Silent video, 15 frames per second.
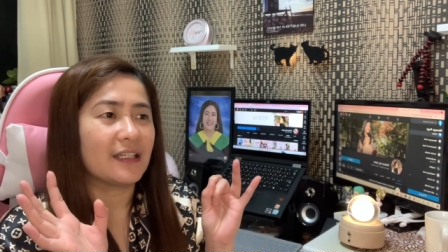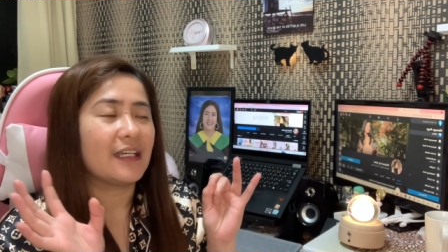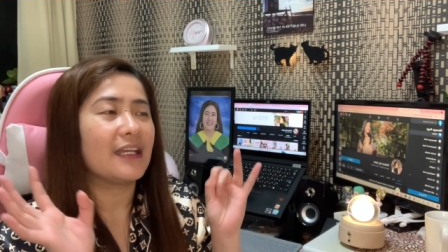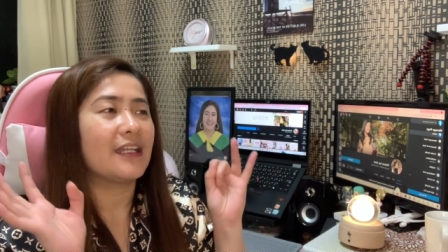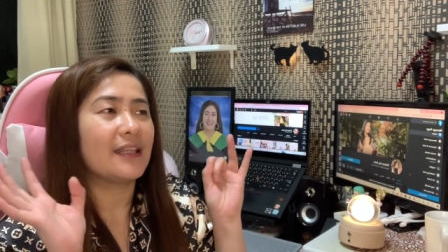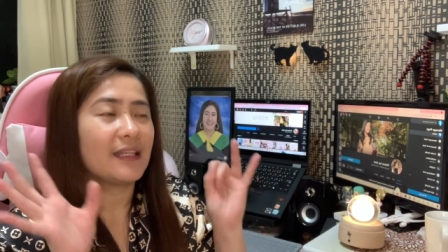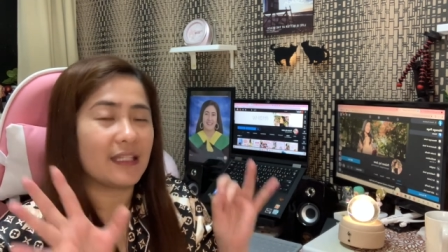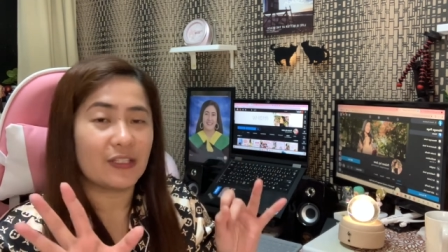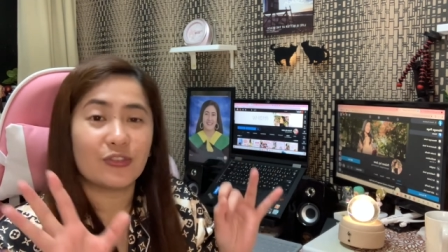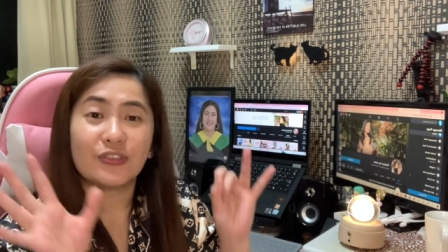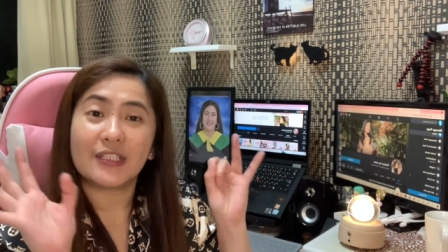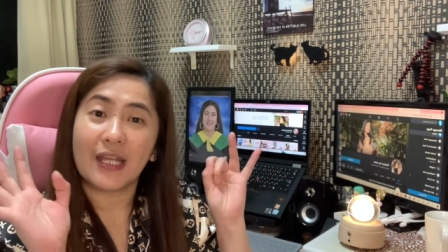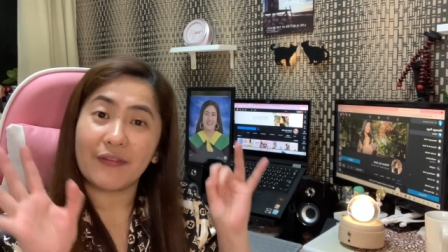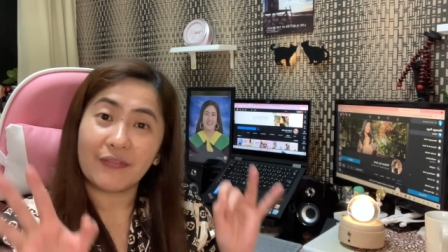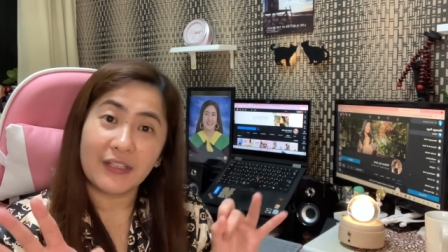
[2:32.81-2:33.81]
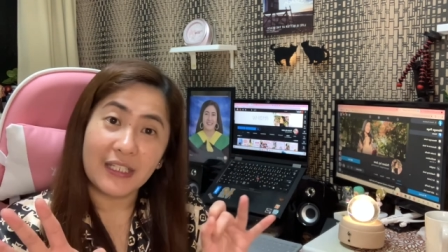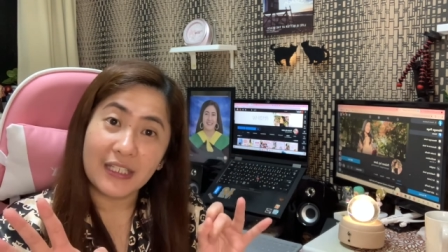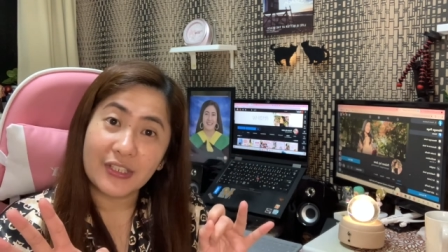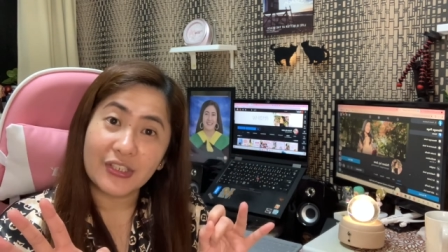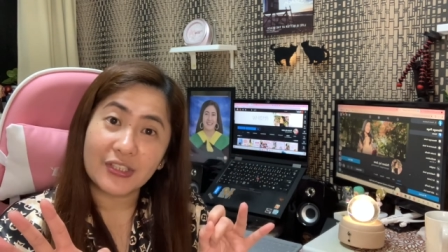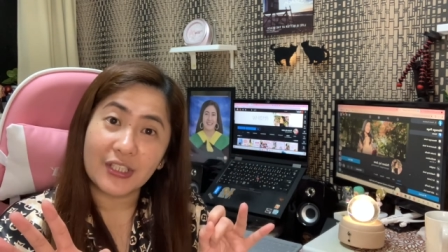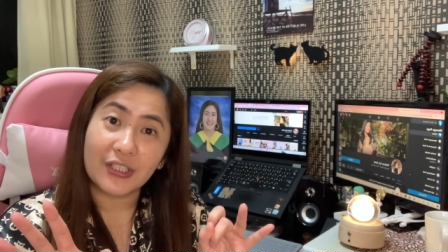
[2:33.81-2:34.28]
And then, yung 7
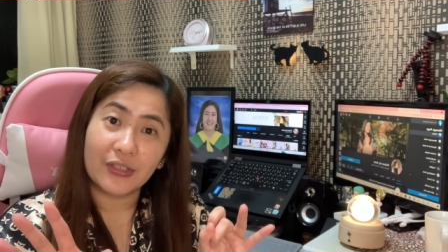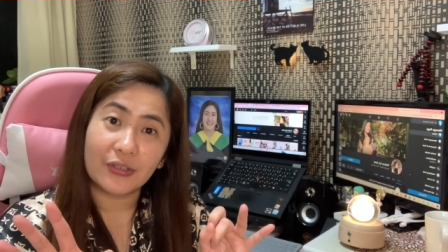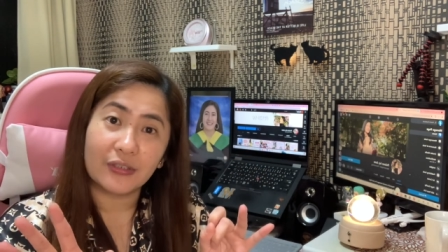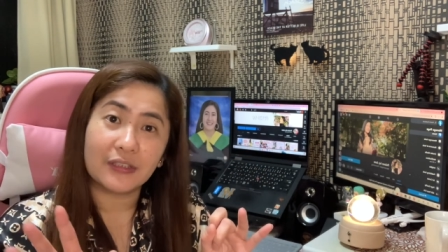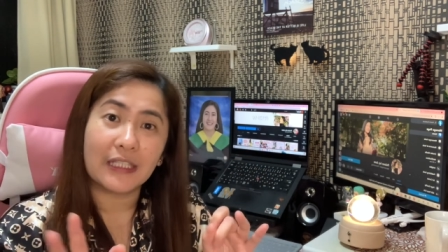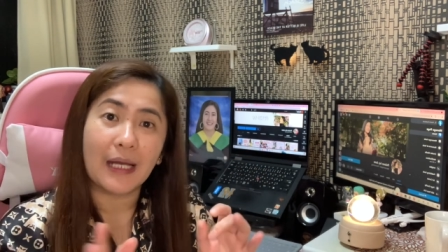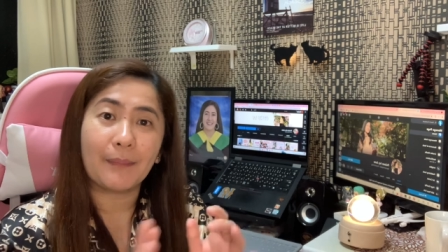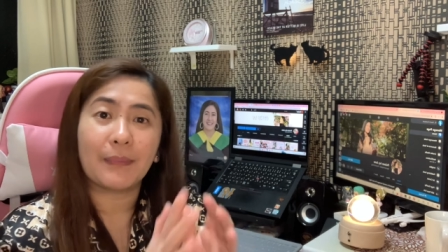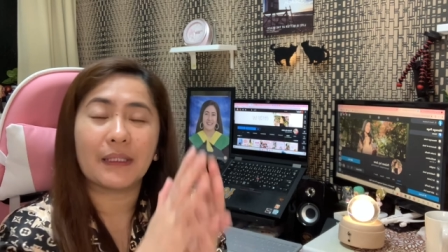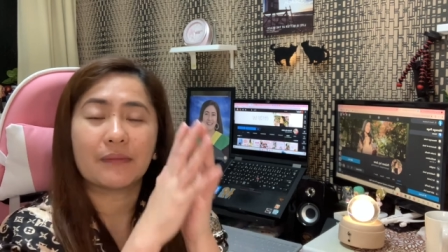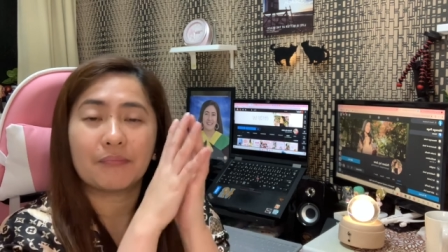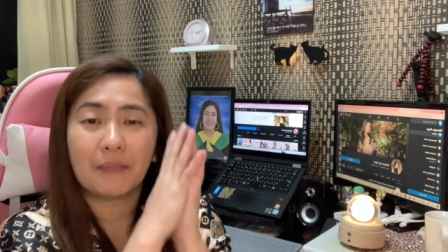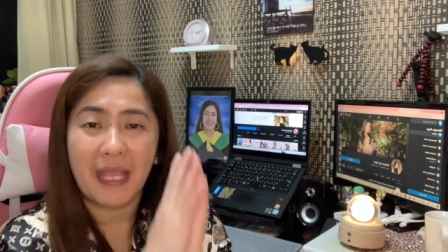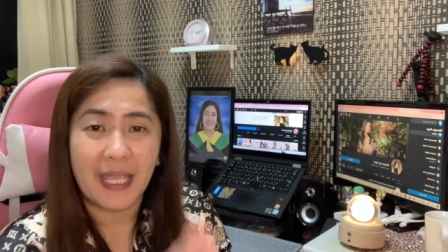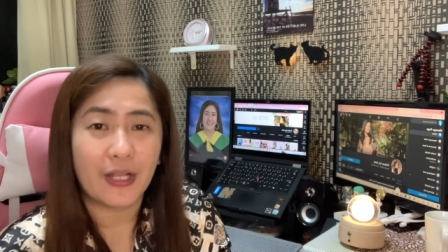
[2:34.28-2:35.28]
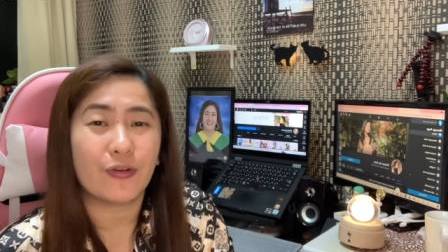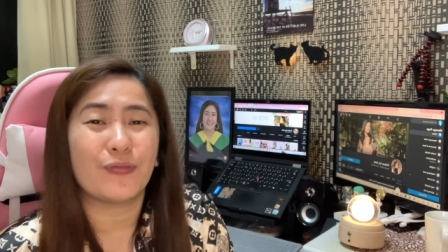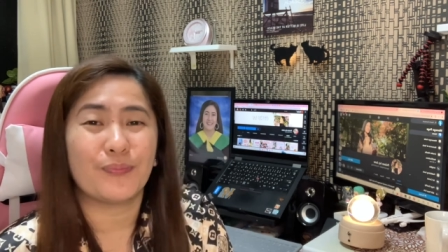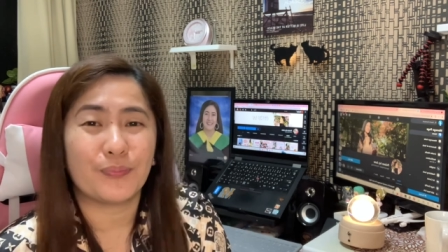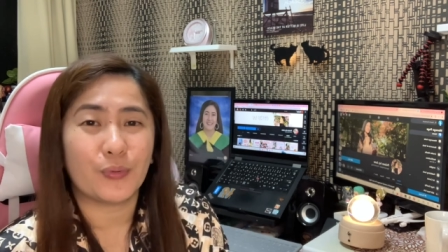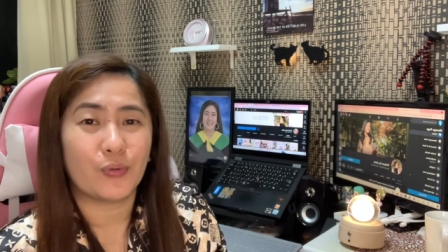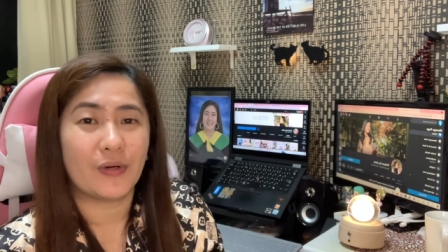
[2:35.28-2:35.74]
years na yon dapat meron
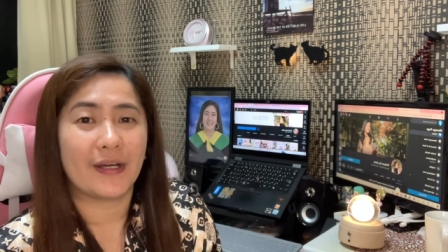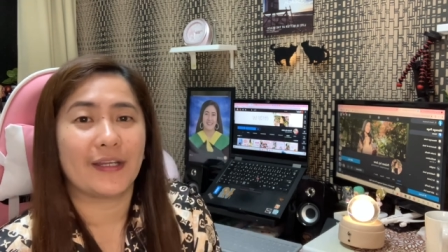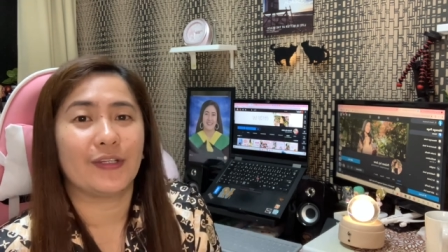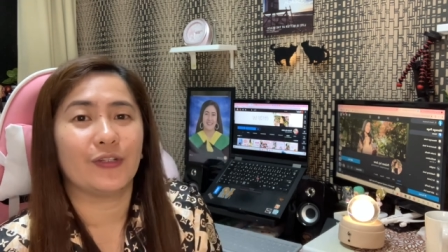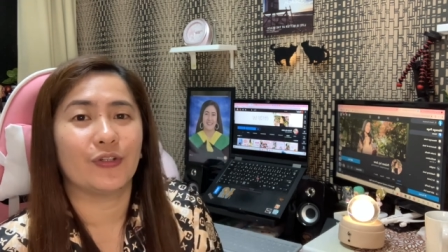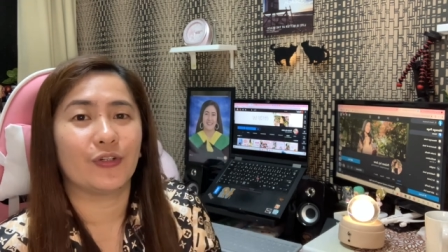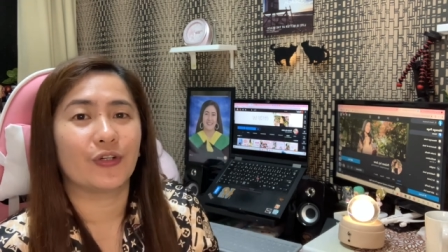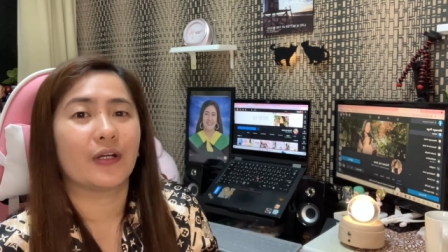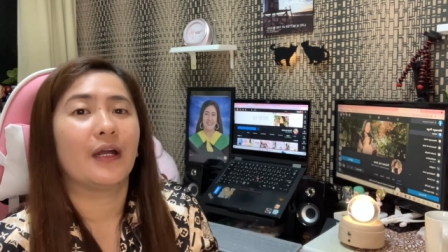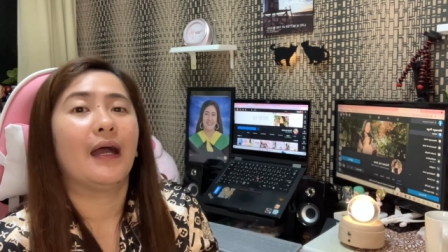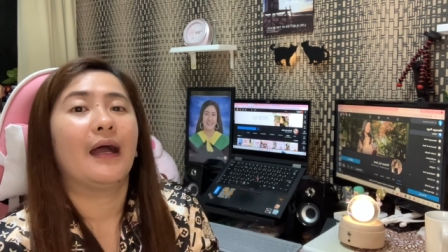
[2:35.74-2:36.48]
po kayong